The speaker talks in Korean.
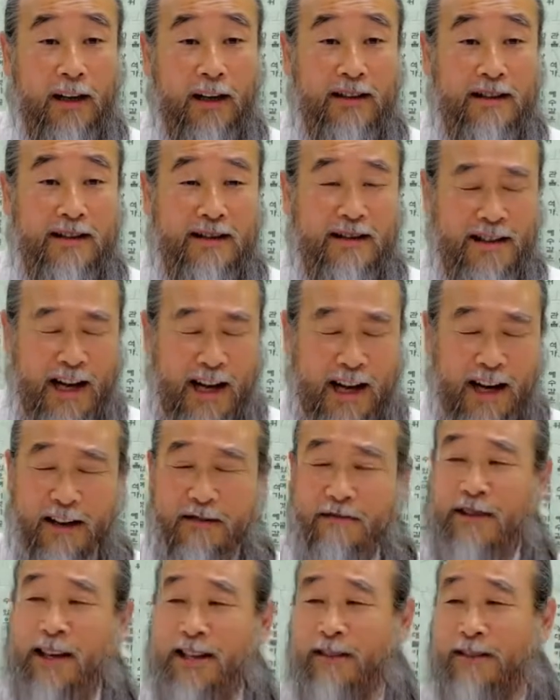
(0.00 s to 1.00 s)
응? 잘
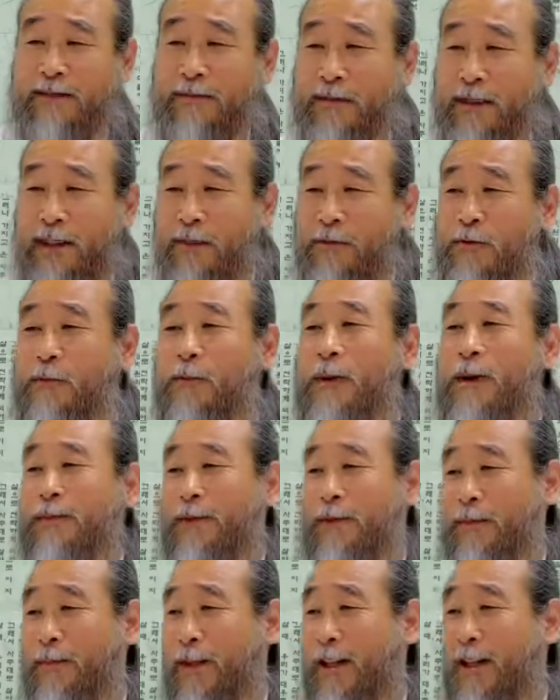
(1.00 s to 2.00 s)
왔습니다.
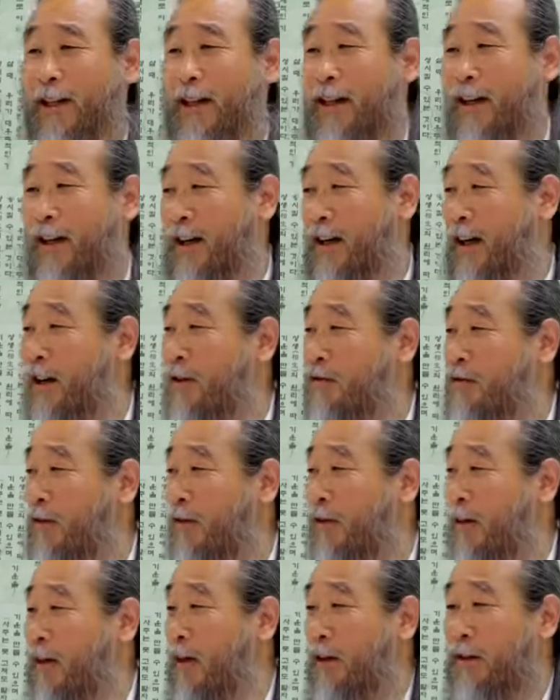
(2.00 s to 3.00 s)
고맙습니다.
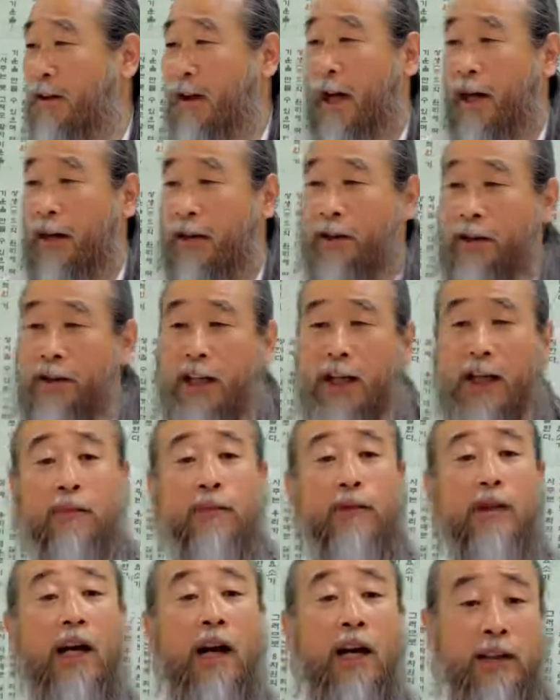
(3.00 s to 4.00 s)
하고 내가 그
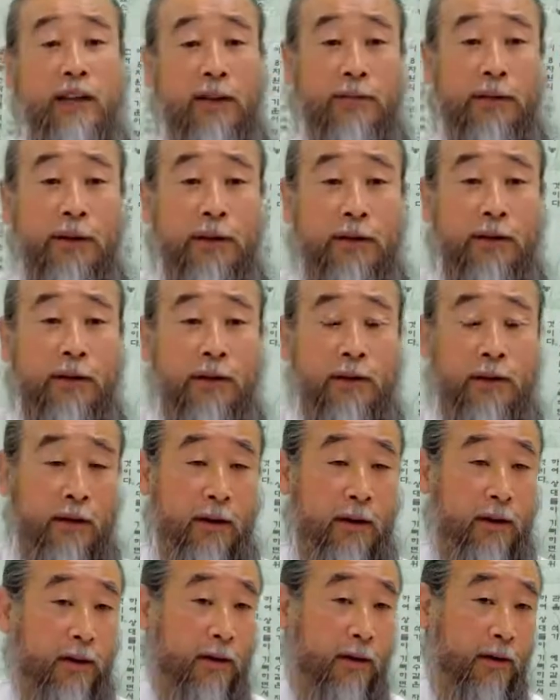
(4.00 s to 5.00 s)
사람을 아끼면
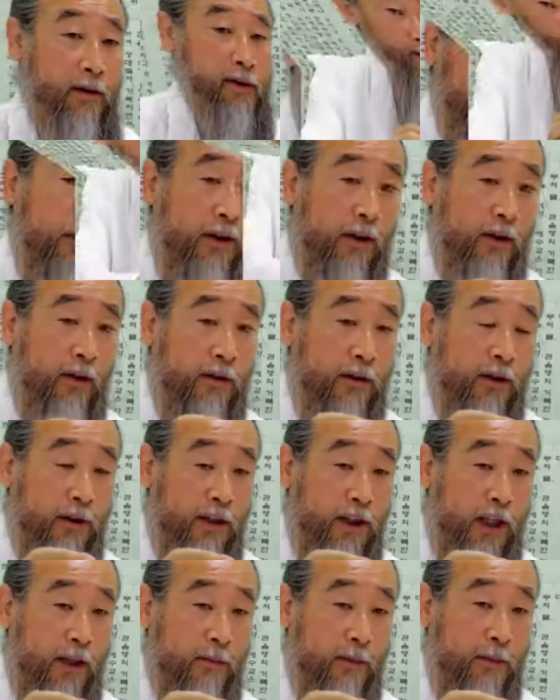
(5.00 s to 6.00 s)
그
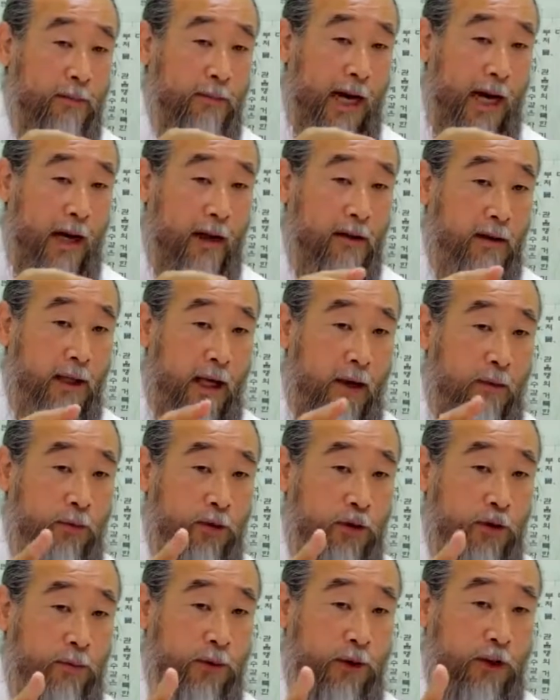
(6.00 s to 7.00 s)
사람이 말을 하고
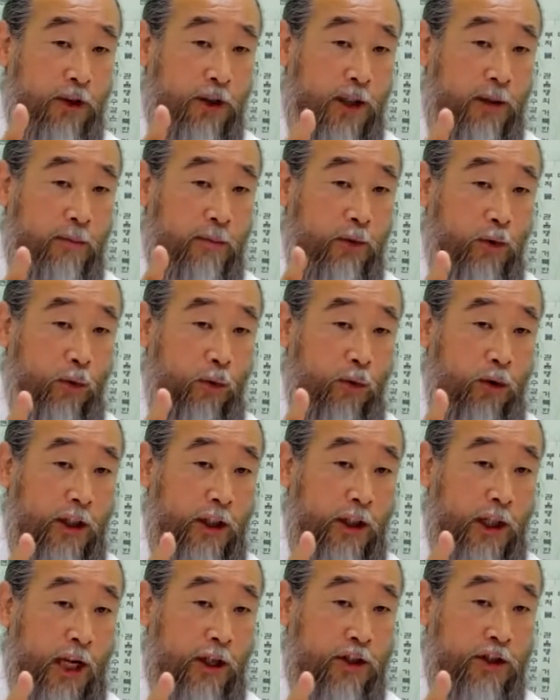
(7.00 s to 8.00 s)
있으면 그 사람을 도울
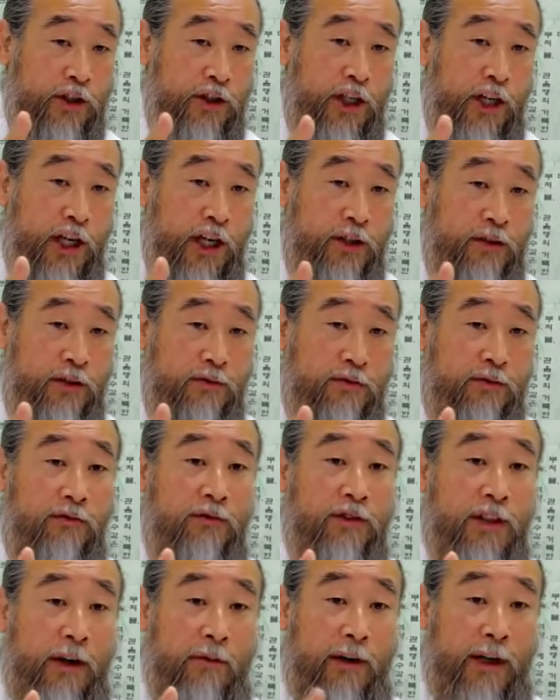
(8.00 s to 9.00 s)
게 내가 지혜가
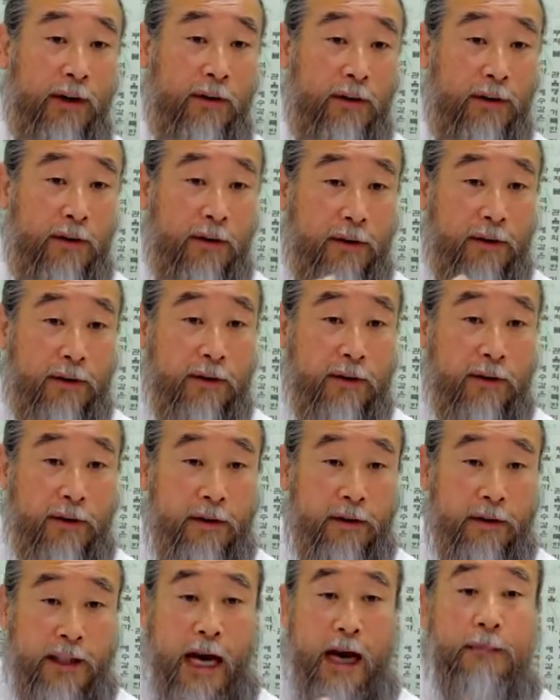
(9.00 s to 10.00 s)
스스로 나와요.
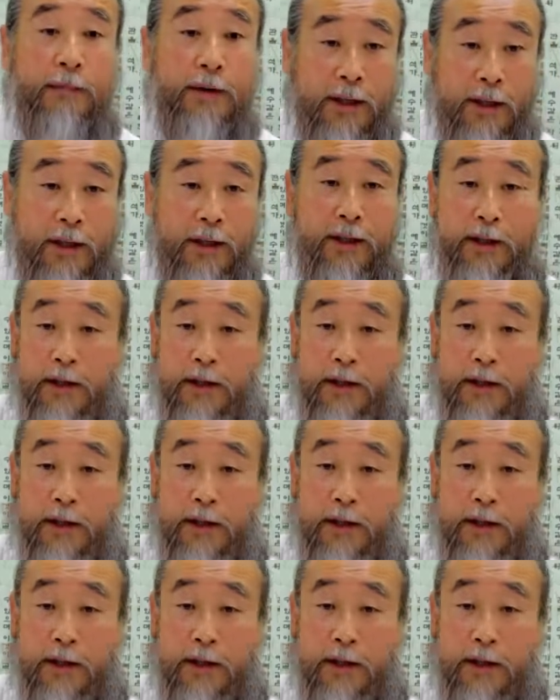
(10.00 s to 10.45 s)
답이